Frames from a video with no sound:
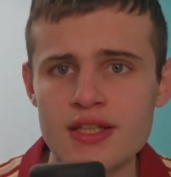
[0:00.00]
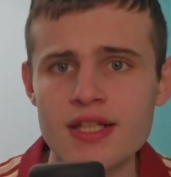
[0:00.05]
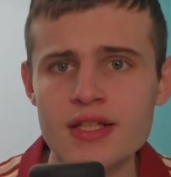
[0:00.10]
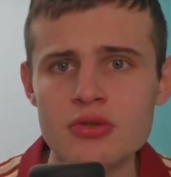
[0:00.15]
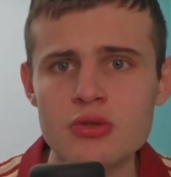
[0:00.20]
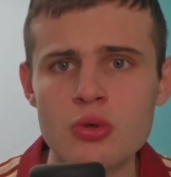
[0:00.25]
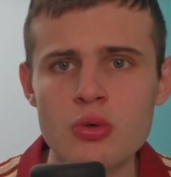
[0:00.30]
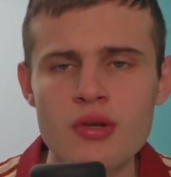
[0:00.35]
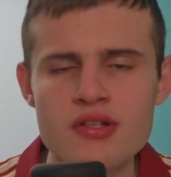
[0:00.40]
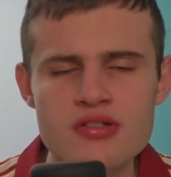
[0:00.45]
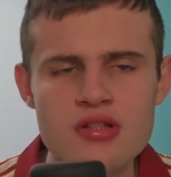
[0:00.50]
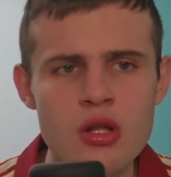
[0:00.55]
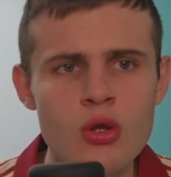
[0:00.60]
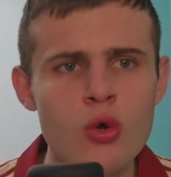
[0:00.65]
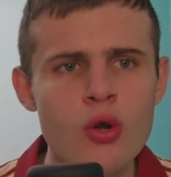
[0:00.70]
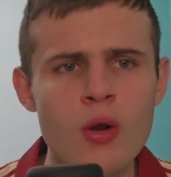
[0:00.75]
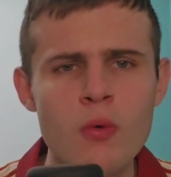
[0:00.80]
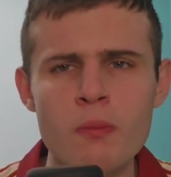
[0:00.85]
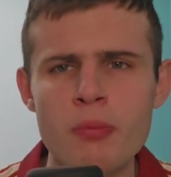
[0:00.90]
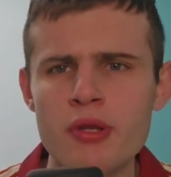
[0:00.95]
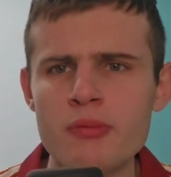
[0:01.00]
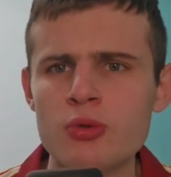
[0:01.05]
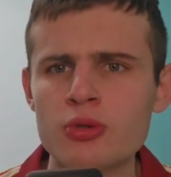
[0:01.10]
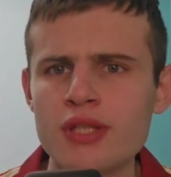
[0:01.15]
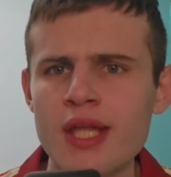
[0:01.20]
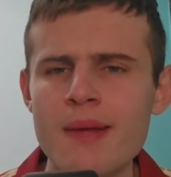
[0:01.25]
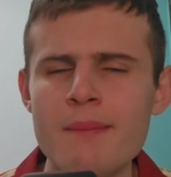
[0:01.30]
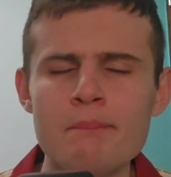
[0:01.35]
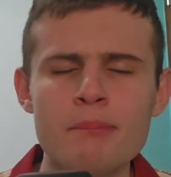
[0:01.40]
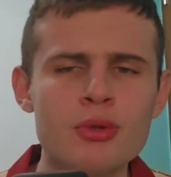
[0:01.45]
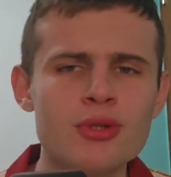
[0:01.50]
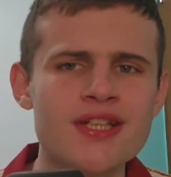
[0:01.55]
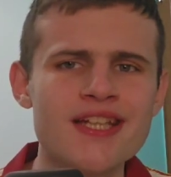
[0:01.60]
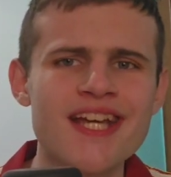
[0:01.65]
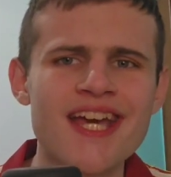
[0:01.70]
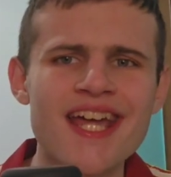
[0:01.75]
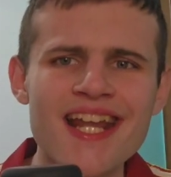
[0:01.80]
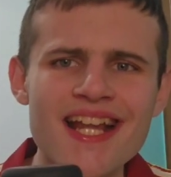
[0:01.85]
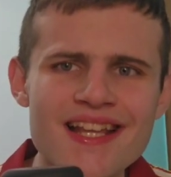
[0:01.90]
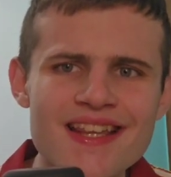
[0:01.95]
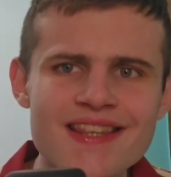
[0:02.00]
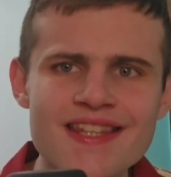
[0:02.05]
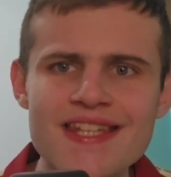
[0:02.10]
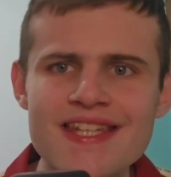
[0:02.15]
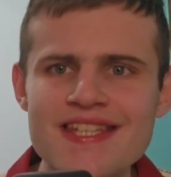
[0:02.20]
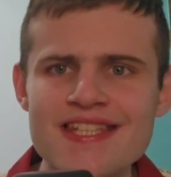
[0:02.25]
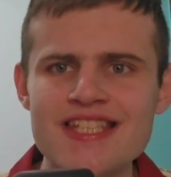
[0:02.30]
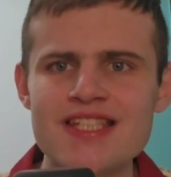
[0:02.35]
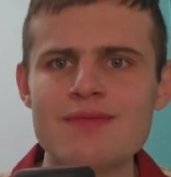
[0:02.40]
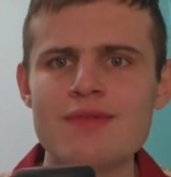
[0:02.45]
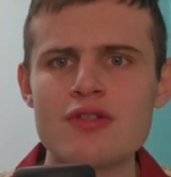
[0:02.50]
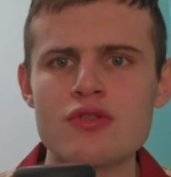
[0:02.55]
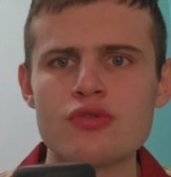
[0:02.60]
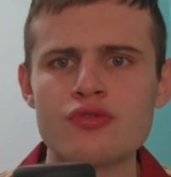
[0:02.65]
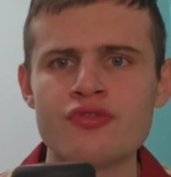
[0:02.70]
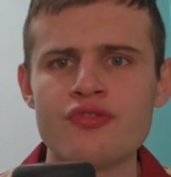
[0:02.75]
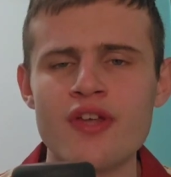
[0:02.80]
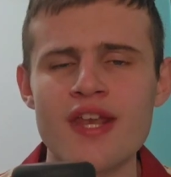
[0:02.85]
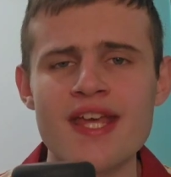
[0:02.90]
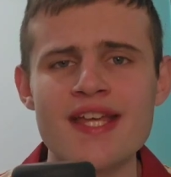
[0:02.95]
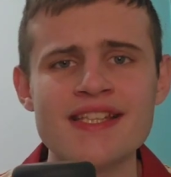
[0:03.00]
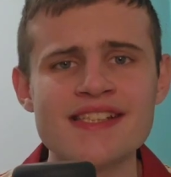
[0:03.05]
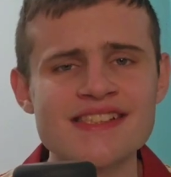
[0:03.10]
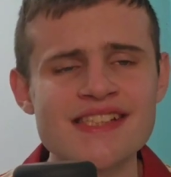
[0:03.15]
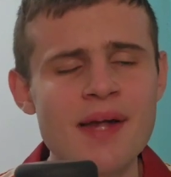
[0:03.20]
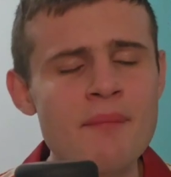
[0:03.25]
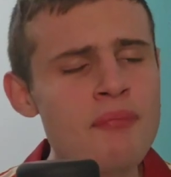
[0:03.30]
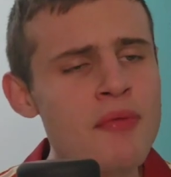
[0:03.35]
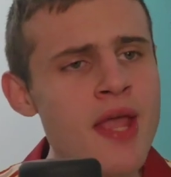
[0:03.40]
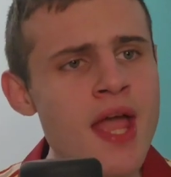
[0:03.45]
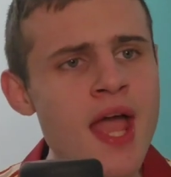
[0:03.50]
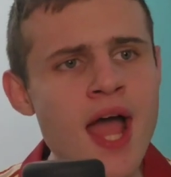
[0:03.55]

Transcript: Detto questo, allora un primo tempo di grandissima sofferenza,